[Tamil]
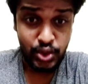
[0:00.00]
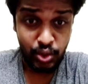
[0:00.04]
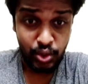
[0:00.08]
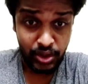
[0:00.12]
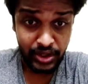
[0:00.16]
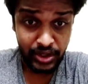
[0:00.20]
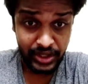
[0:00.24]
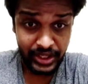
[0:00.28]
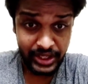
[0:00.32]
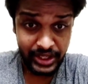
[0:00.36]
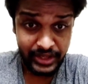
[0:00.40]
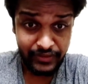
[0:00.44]
ஸோ
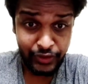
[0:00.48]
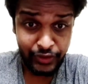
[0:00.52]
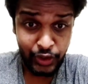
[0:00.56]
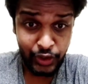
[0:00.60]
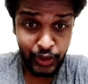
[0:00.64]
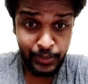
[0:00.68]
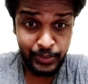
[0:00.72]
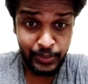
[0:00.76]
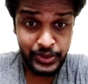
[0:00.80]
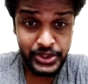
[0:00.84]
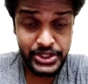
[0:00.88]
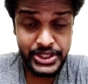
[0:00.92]
உங்களுக்கு வீடியோ
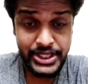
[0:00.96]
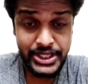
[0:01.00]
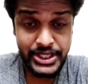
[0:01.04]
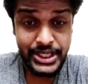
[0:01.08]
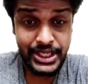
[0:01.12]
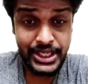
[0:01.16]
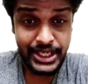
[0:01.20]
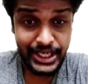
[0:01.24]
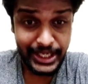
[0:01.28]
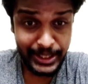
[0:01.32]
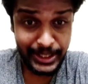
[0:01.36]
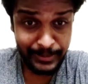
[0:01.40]

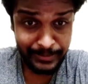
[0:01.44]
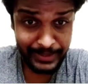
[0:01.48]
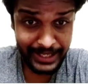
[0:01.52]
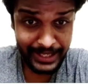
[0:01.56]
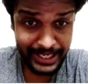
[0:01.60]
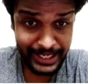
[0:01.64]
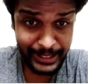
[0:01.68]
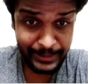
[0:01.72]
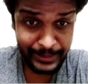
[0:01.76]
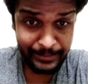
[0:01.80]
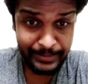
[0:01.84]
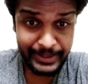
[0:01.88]
பிடிச்சிருந்தா
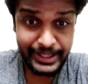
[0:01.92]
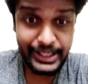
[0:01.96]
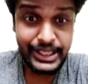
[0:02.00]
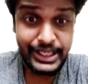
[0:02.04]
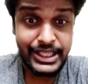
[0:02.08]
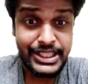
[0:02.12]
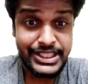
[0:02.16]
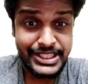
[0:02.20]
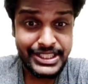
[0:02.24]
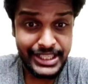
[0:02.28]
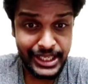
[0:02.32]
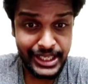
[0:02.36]
லைக் பண்ணுங்கள்
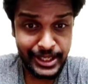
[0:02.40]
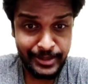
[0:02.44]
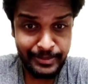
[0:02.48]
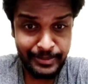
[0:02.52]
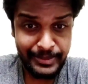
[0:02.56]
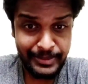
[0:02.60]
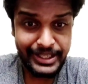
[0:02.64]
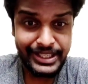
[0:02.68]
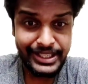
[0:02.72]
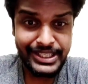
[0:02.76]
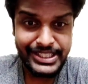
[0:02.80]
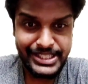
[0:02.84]
ஷேர்
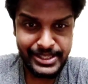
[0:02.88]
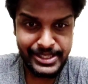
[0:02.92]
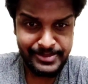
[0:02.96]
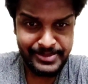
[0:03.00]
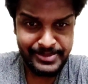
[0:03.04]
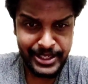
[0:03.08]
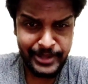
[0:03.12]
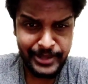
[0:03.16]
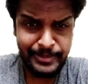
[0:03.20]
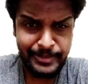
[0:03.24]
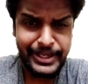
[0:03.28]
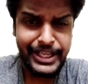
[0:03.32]
பண்ணுங்கள்
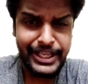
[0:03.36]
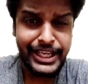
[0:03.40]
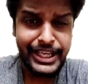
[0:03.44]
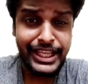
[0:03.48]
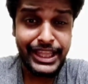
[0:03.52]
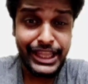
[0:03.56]
சப்ஸ்கிரைப்